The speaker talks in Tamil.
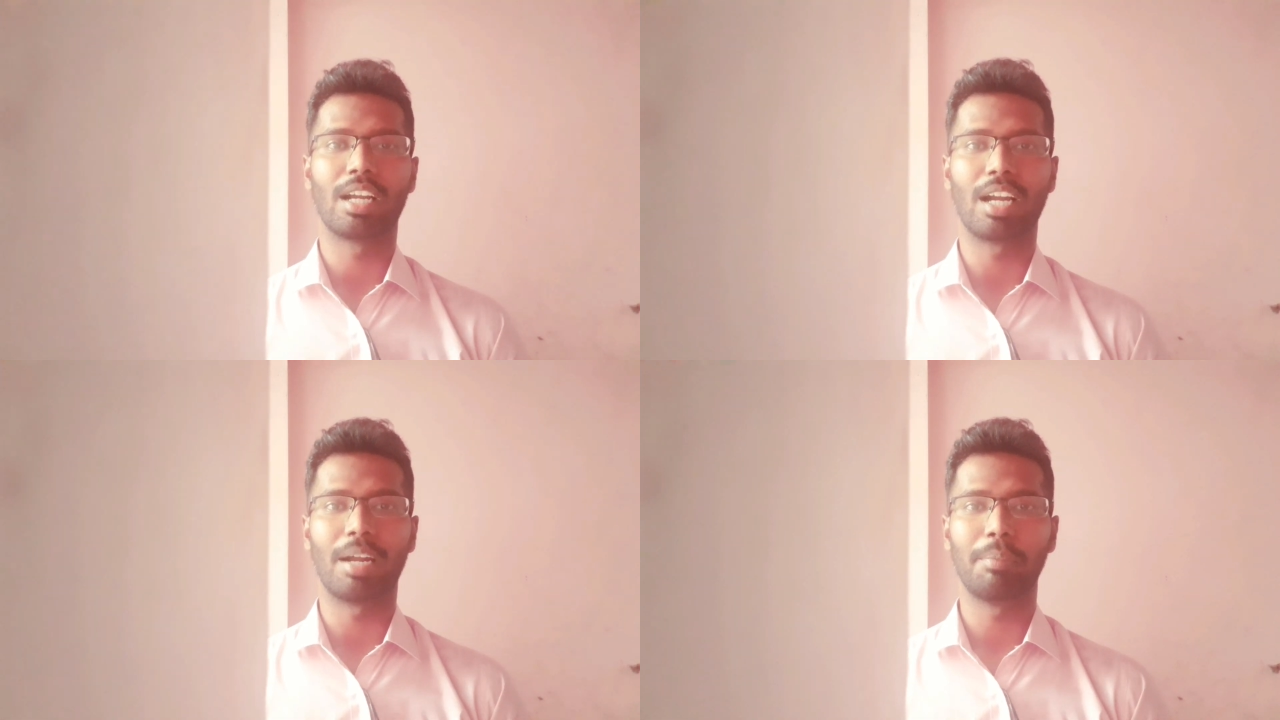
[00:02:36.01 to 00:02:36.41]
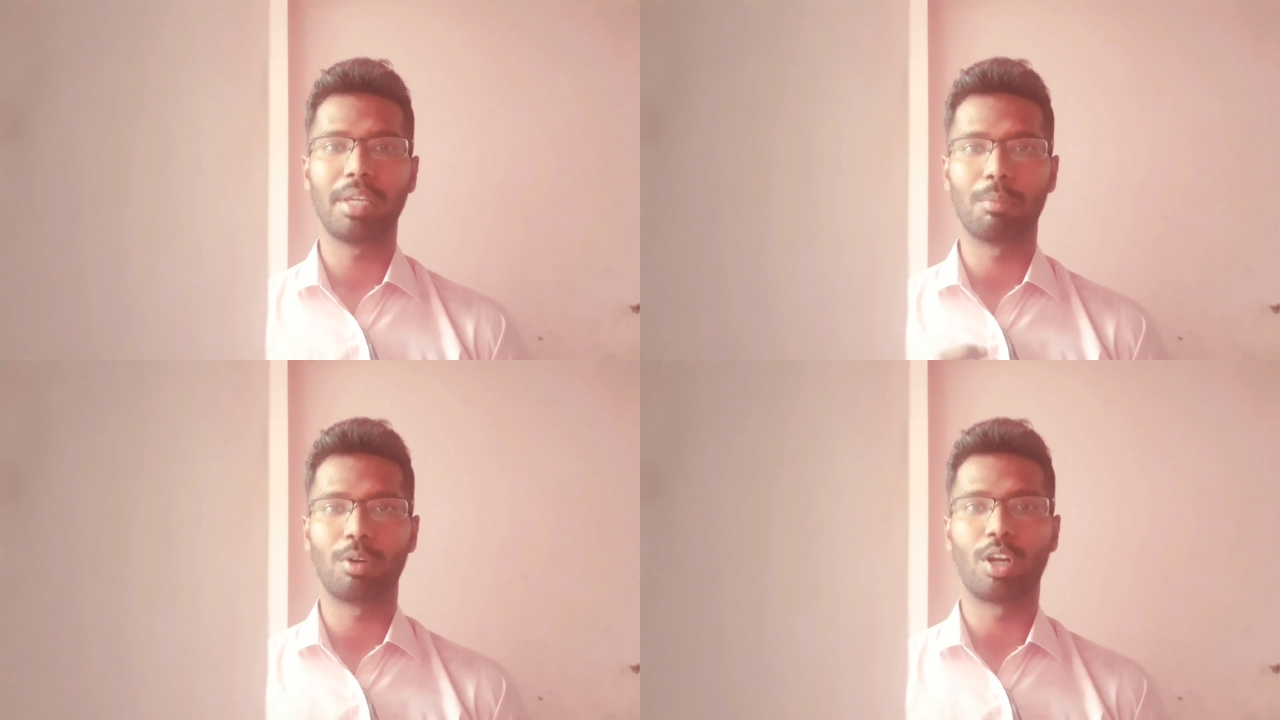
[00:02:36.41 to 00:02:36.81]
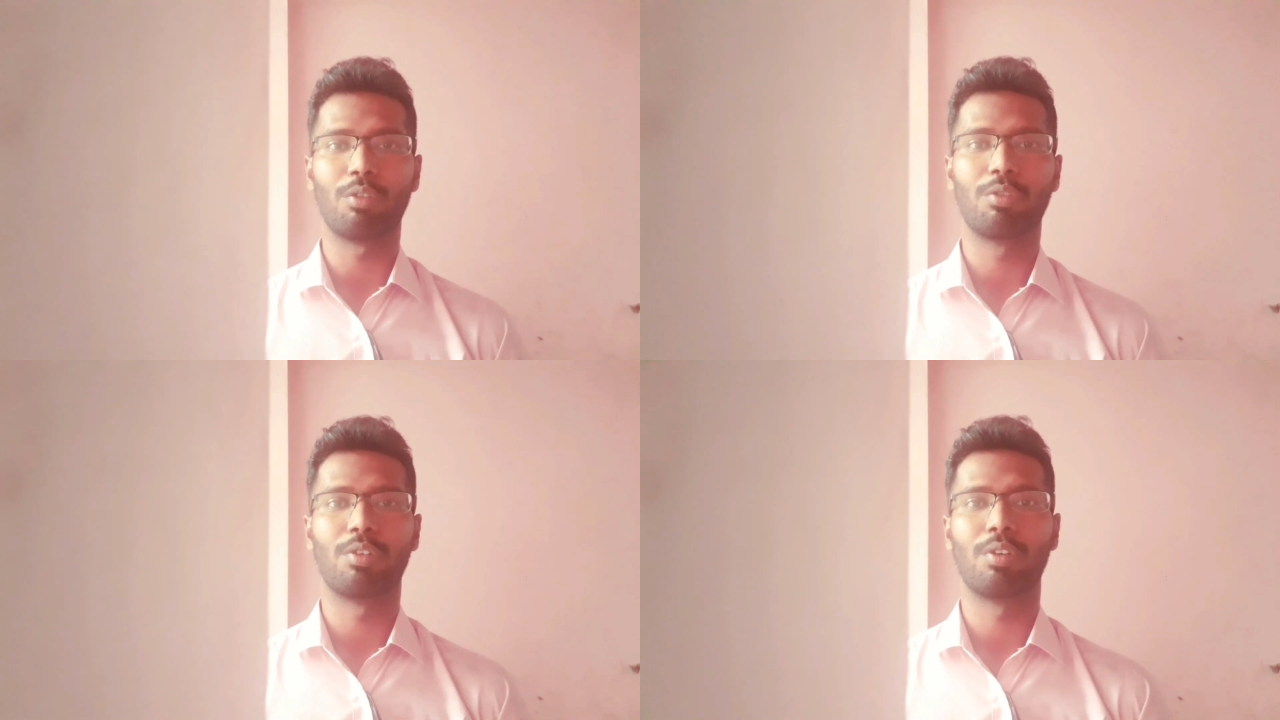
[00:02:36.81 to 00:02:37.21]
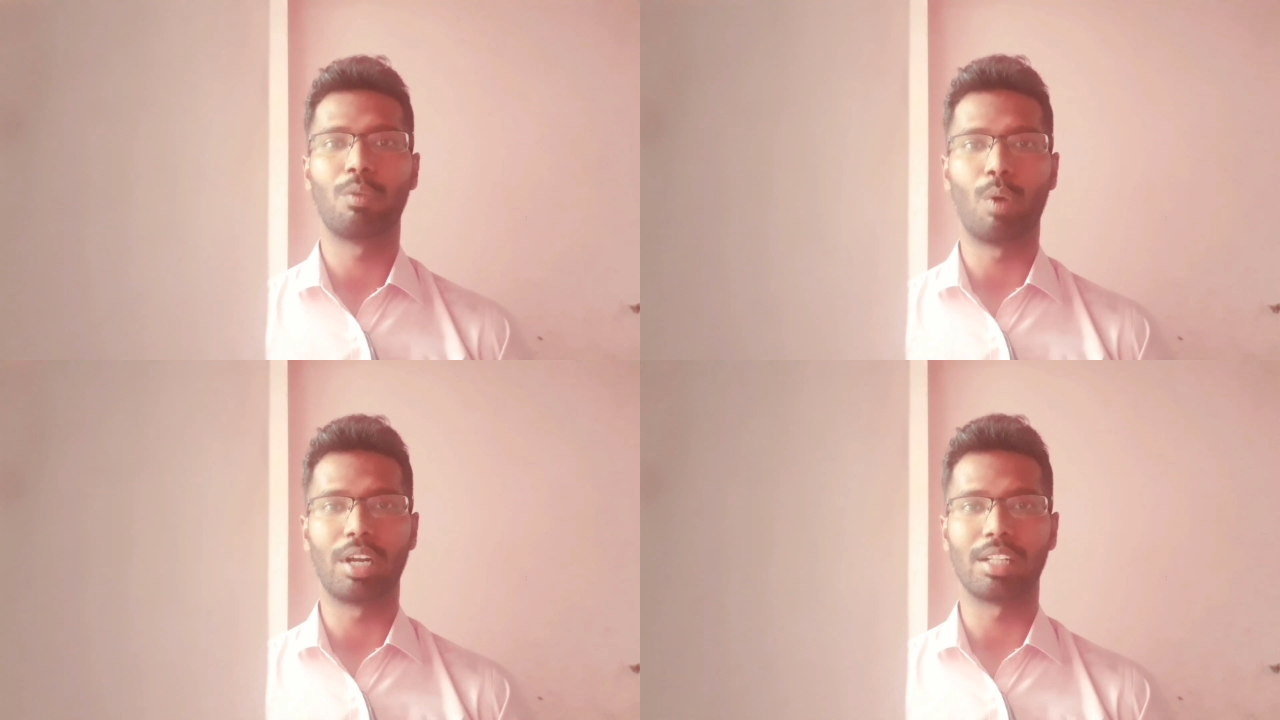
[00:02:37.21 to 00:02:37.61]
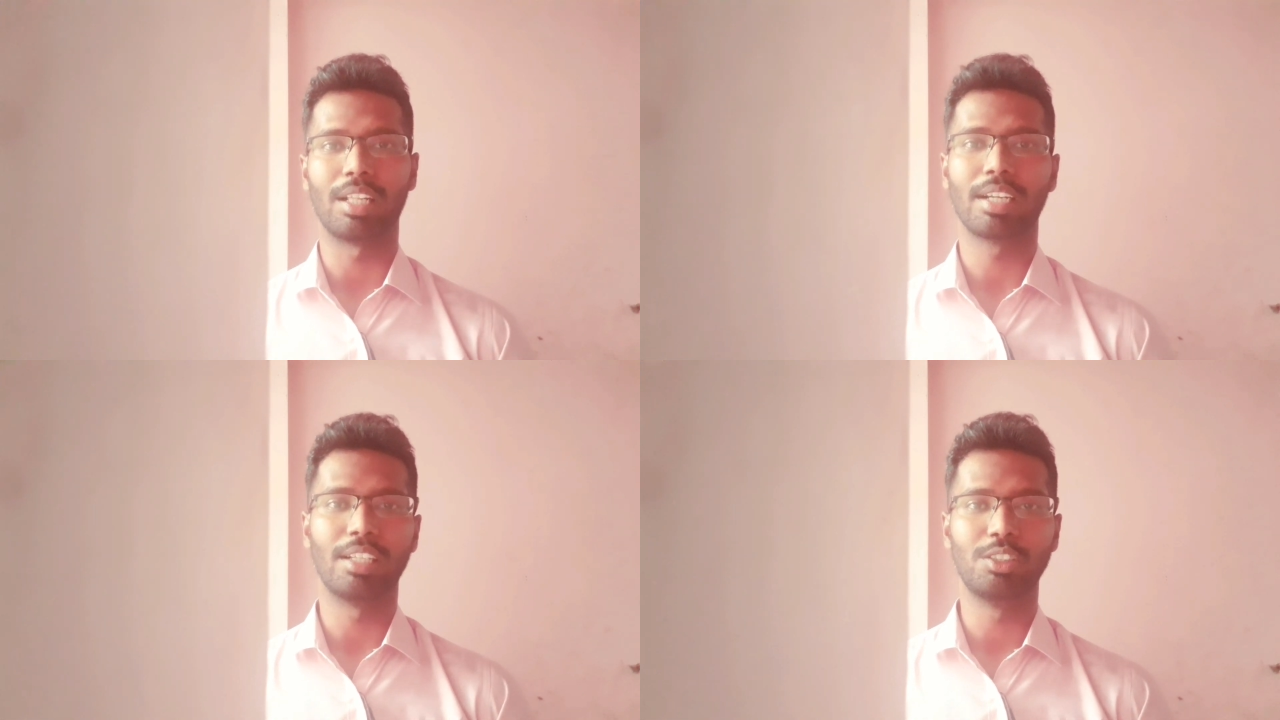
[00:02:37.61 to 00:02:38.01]
கம்மி அமௌண்ட் ஆஃப் வாட்டர்
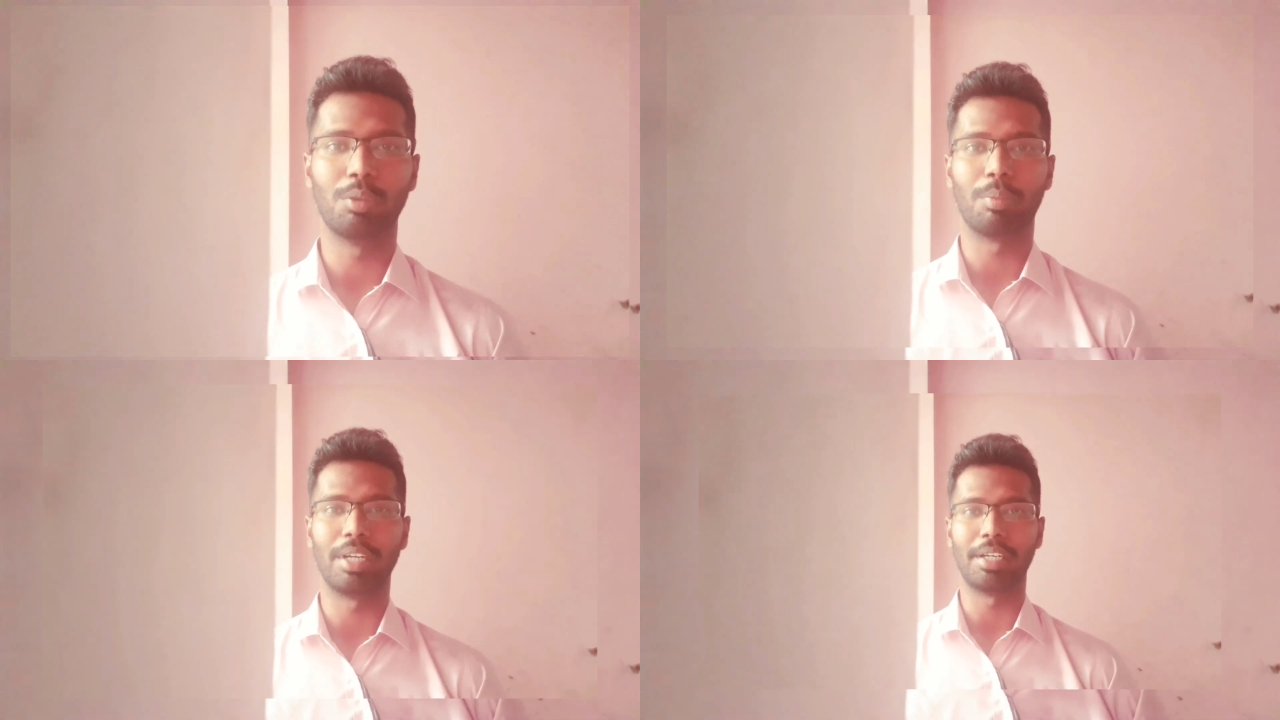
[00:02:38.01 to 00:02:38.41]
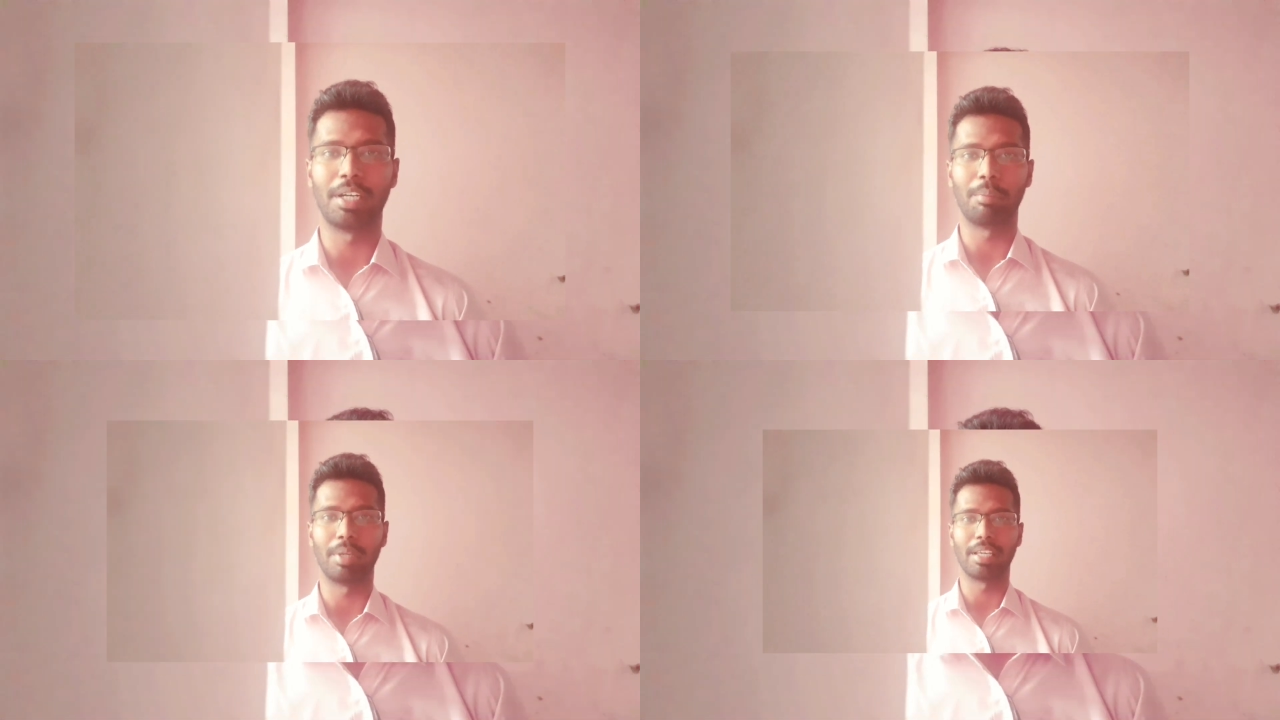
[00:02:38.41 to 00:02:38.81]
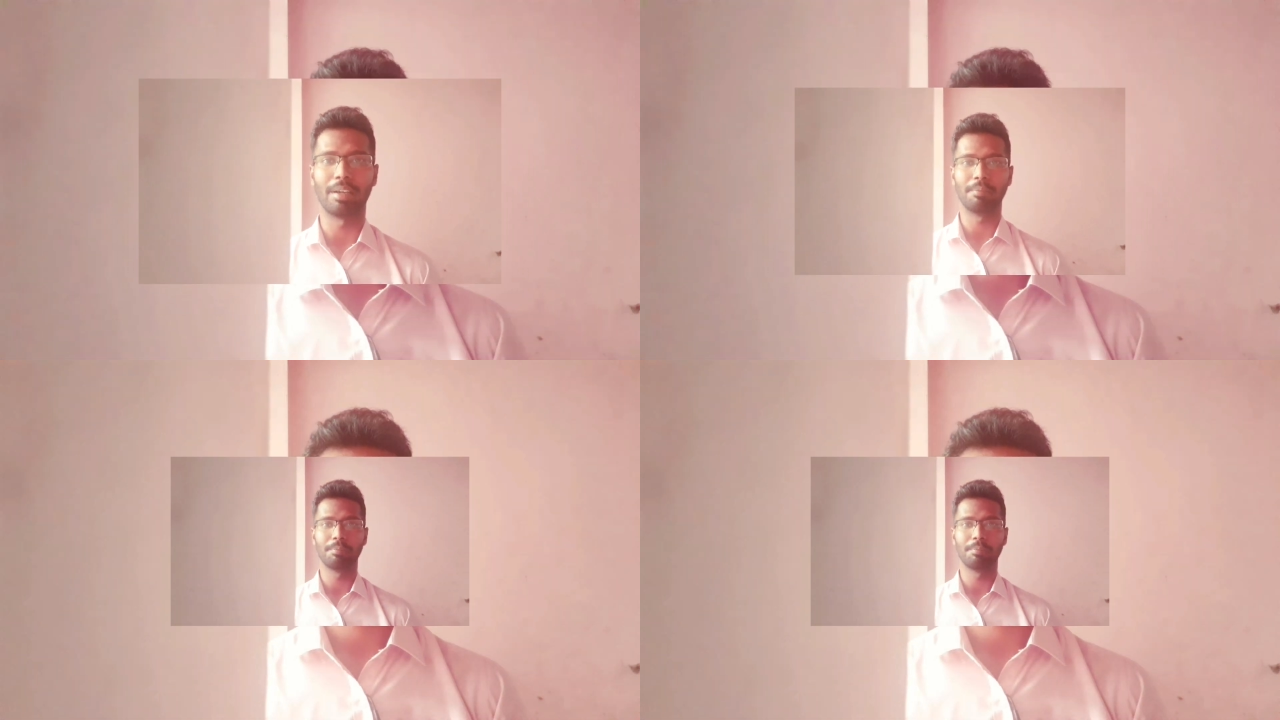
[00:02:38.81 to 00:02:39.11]
தான் கன்சியூம் பண்ணிகிட்டு இருப்பீங்க